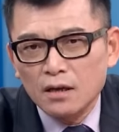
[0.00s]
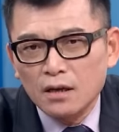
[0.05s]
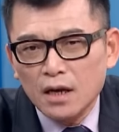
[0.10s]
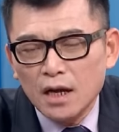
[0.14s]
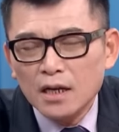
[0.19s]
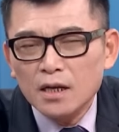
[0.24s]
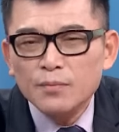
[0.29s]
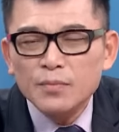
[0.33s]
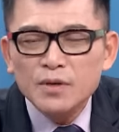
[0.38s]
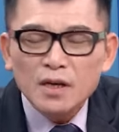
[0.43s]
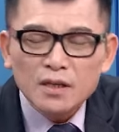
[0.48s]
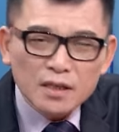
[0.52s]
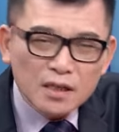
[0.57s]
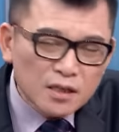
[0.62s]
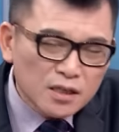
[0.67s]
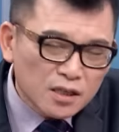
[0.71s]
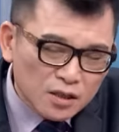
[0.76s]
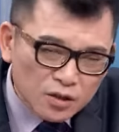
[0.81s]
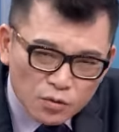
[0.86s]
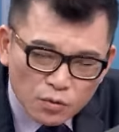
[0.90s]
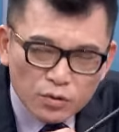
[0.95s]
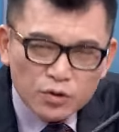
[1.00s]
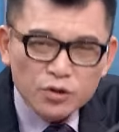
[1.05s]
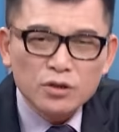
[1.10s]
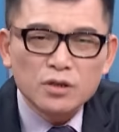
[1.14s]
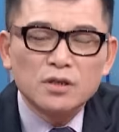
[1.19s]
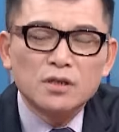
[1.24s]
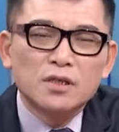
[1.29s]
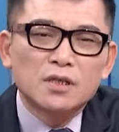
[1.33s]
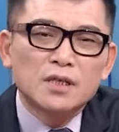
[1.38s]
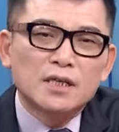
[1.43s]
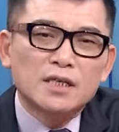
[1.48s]
啊，你不要再一直过去，一
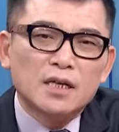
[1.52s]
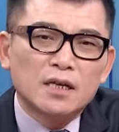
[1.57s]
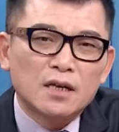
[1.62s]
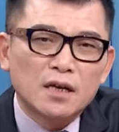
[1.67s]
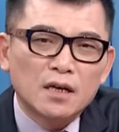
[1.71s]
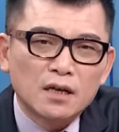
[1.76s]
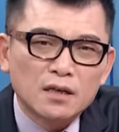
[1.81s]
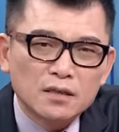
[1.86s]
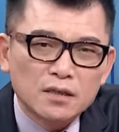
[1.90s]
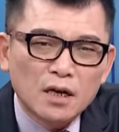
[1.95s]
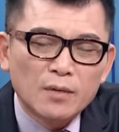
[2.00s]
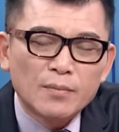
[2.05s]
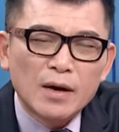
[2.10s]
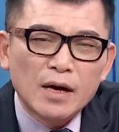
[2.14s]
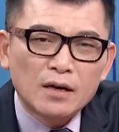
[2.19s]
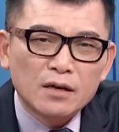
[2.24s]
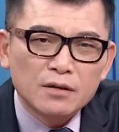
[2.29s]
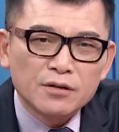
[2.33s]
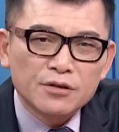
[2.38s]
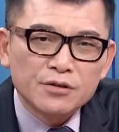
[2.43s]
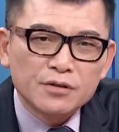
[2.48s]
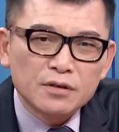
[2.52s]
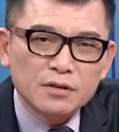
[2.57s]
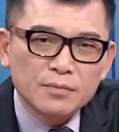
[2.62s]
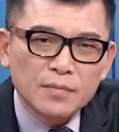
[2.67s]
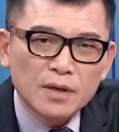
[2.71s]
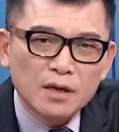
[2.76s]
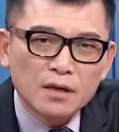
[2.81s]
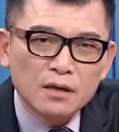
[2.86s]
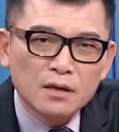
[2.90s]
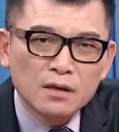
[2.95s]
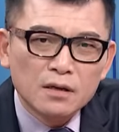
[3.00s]
直在讲那个小马哥的事
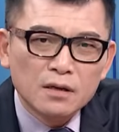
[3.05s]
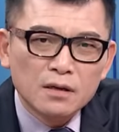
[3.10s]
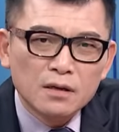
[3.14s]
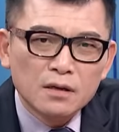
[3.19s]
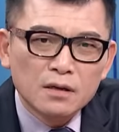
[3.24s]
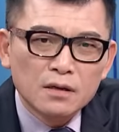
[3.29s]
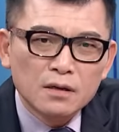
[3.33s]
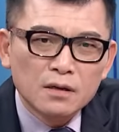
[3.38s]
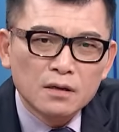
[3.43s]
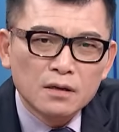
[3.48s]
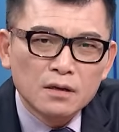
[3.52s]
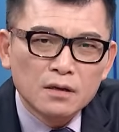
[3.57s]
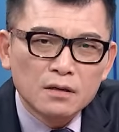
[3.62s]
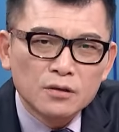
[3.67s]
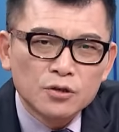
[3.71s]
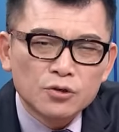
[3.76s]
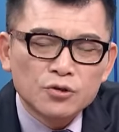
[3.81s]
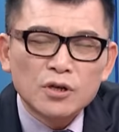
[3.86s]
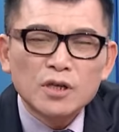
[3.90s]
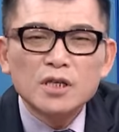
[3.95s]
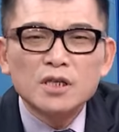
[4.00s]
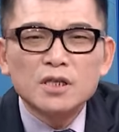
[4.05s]
嘛。就算